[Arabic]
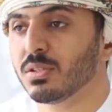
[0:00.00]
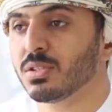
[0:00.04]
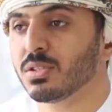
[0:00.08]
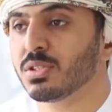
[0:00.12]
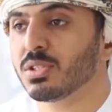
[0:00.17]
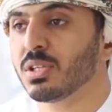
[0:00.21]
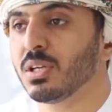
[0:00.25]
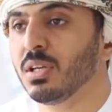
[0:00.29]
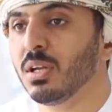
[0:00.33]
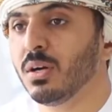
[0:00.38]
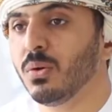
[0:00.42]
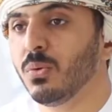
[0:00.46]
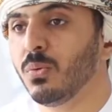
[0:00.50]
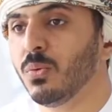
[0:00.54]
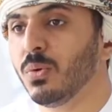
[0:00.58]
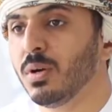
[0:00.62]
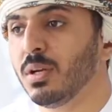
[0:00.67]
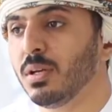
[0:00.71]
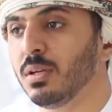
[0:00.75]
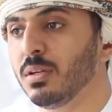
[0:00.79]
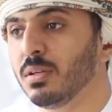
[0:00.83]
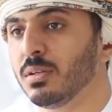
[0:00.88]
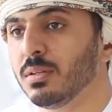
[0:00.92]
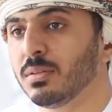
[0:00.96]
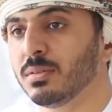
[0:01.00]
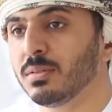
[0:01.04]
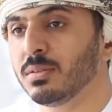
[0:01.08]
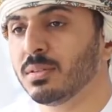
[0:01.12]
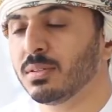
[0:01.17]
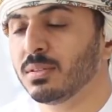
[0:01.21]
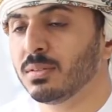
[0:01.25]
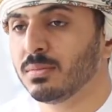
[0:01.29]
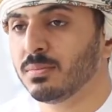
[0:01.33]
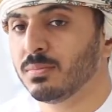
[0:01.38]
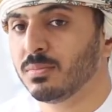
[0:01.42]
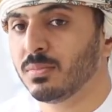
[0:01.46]
الشيء الاول
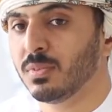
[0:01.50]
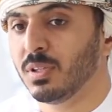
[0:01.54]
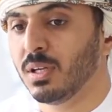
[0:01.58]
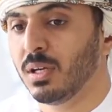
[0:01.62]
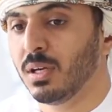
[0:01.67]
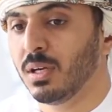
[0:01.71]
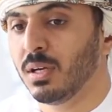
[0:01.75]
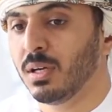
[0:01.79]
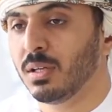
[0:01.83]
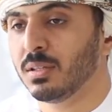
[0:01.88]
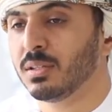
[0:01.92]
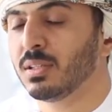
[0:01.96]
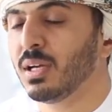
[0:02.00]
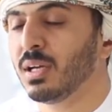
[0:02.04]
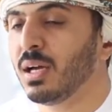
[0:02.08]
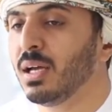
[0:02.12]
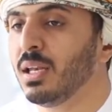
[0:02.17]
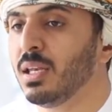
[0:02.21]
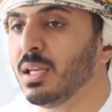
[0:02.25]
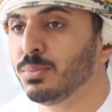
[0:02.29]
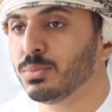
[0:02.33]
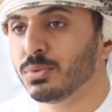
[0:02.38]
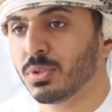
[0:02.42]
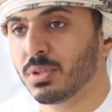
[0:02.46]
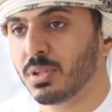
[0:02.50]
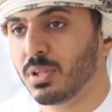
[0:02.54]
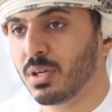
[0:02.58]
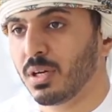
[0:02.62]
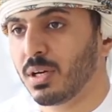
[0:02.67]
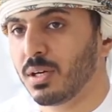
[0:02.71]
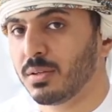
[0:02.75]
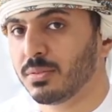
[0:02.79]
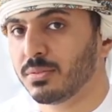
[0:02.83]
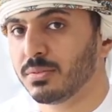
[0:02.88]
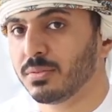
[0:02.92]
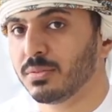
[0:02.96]
آه، تعلم
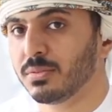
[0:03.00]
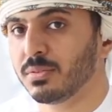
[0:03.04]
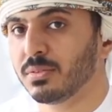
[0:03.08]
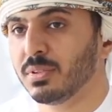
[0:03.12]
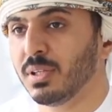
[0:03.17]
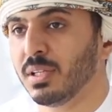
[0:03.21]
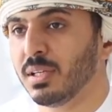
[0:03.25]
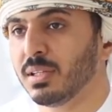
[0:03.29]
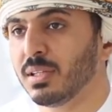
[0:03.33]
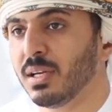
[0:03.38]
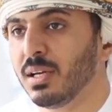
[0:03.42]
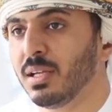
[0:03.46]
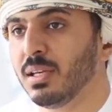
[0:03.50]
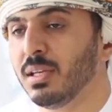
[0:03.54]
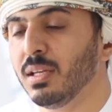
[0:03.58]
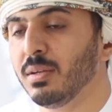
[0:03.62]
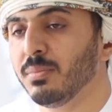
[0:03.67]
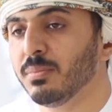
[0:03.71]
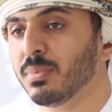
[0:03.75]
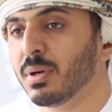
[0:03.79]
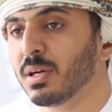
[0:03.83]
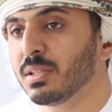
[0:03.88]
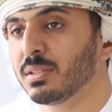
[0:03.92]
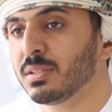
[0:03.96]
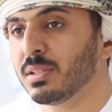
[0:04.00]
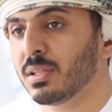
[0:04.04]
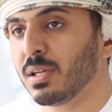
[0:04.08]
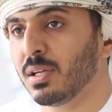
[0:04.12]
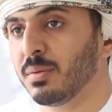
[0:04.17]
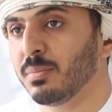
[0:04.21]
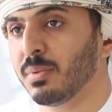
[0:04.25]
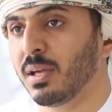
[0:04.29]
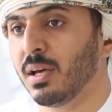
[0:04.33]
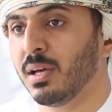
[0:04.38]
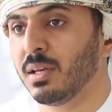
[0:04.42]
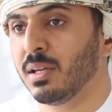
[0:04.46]
وتثقف يعني تعلم بقدر
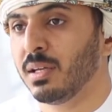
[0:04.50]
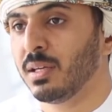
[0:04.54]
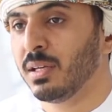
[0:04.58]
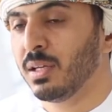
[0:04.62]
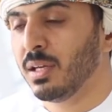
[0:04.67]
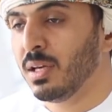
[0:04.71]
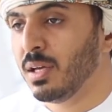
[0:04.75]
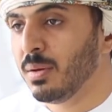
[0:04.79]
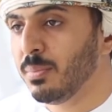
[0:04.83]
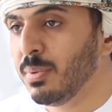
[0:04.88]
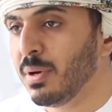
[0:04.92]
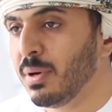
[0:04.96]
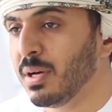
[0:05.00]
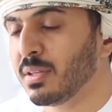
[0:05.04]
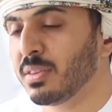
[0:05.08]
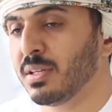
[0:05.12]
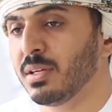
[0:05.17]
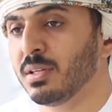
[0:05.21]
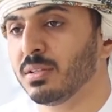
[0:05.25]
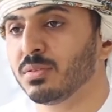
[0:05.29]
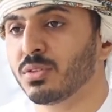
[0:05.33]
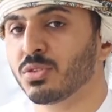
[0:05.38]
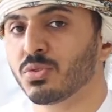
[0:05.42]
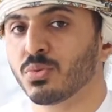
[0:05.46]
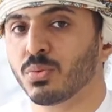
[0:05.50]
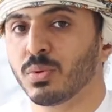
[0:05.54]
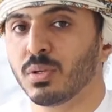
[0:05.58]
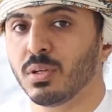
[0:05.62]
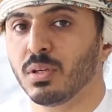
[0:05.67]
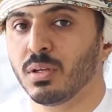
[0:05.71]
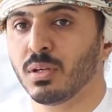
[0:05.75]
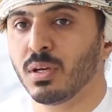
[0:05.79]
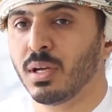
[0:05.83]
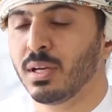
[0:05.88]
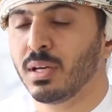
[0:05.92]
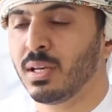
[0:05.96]
الامكان يعني ابحث عن
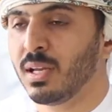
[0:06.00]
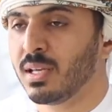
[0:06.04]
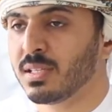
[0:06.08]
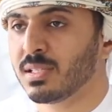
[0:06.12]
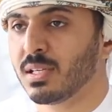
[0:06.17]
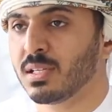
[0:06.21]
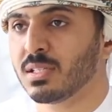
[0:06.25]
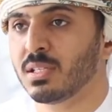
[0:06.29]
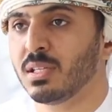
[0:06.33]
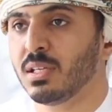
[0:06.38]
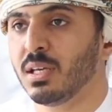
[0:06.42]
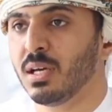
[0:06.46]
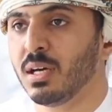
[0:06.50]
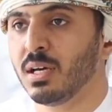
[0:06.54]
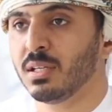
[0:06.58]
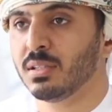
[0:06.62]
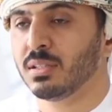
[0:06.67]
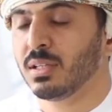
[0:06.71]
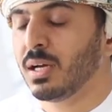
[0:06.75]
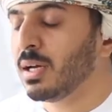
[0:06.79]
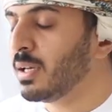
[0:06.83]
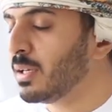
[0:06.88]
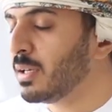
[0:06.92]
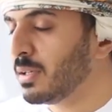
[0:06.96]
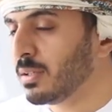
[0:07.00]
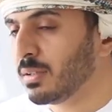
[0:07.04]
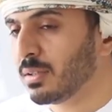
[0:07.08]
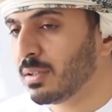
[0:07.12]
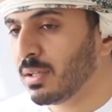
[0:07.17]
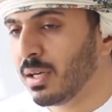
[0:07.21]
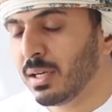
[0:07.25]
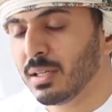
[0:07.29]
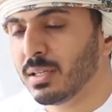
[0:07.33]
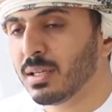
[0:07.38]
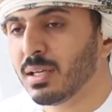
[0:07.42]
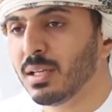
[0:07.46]
تصوير عن اساسيات عن
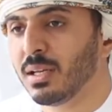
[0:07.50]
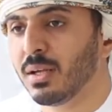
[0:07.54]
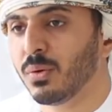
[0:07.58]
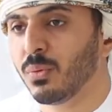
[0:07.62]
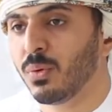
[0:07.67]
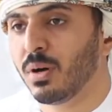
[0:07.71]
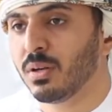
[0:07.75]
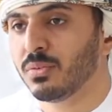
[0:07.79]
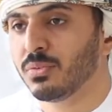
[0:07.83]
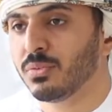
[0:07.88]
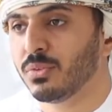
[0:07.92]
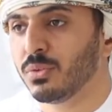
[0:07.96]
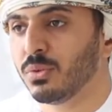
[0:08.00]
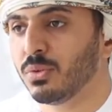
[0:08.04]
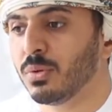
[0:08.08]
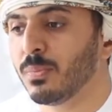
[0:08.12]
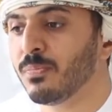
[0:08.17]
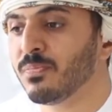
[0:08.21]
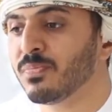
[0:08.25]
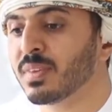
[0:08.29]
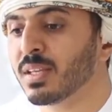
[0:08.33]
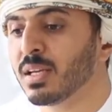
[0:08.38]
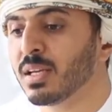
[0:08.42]
يعني كل انواع الفنون